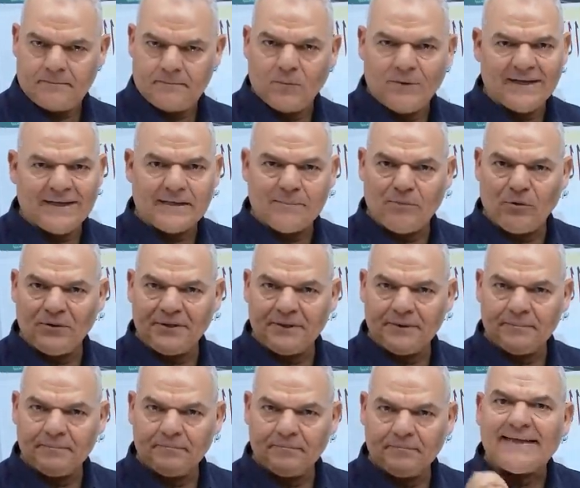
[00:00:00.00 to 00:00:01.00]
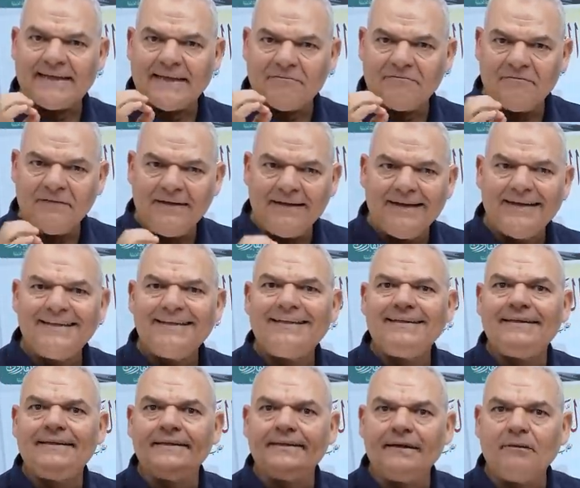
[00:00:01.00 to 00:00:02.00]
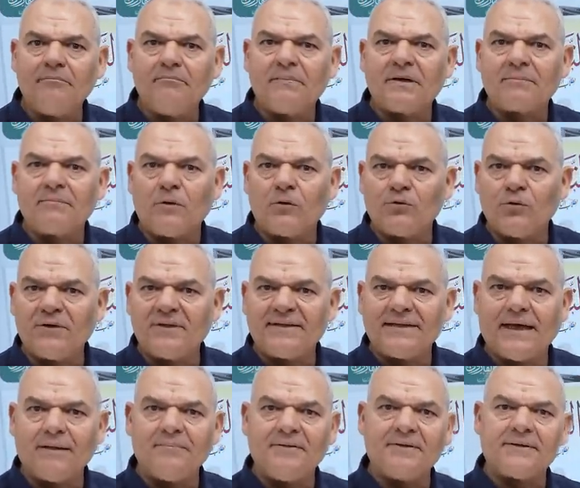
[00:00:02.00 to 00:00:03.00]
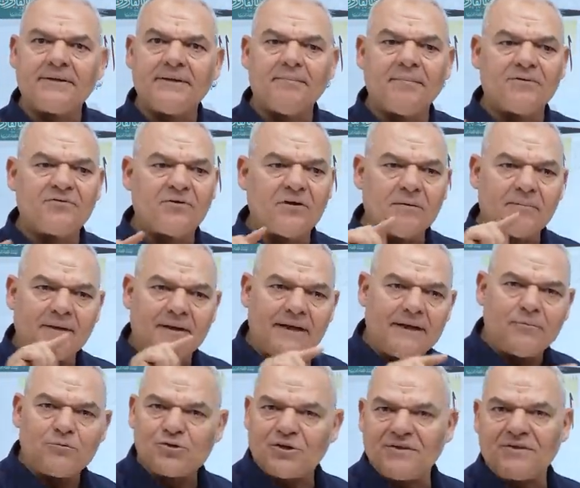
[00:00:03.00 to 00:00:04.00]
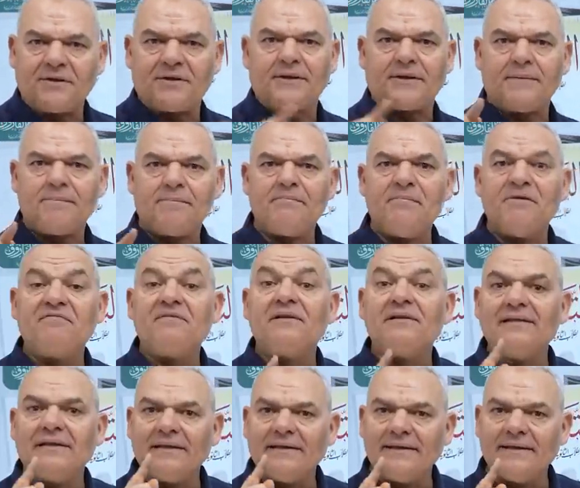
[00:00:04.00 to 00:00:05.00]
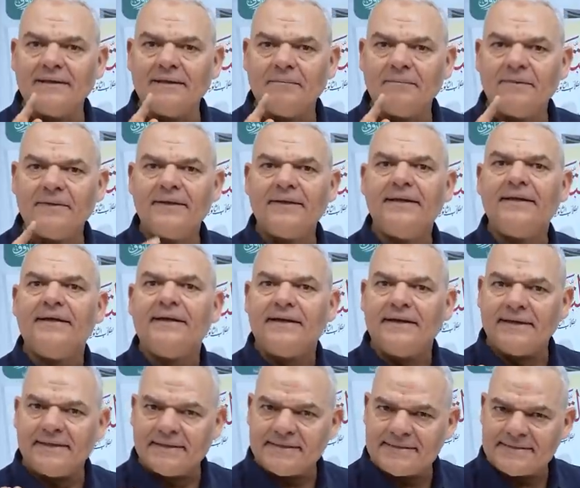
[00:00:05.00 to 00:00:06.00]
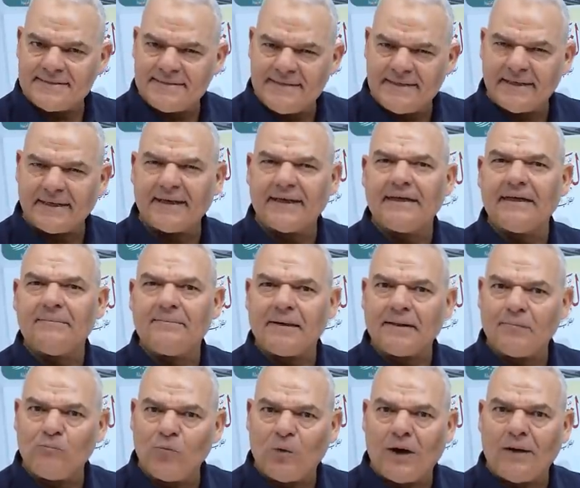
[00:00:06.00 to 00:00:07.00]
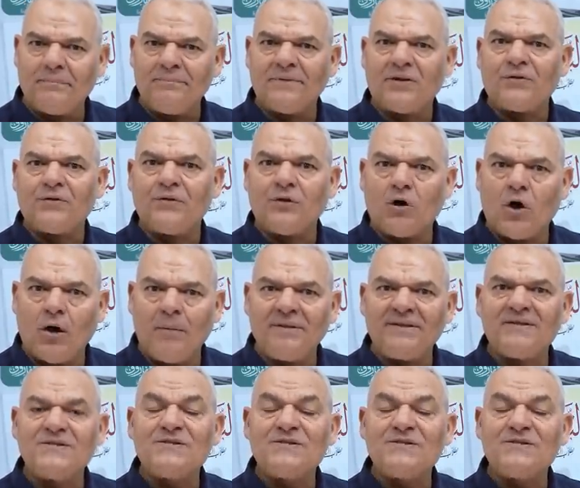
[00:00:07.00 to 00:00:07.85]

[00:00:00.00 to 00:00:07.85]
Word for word: وانا عارف بقول ايه كفيله تدمر موضوع التعبير يبقى الطالب خارج مش خد درجه بفضل الله هرسيك على مجموعه من الضوابط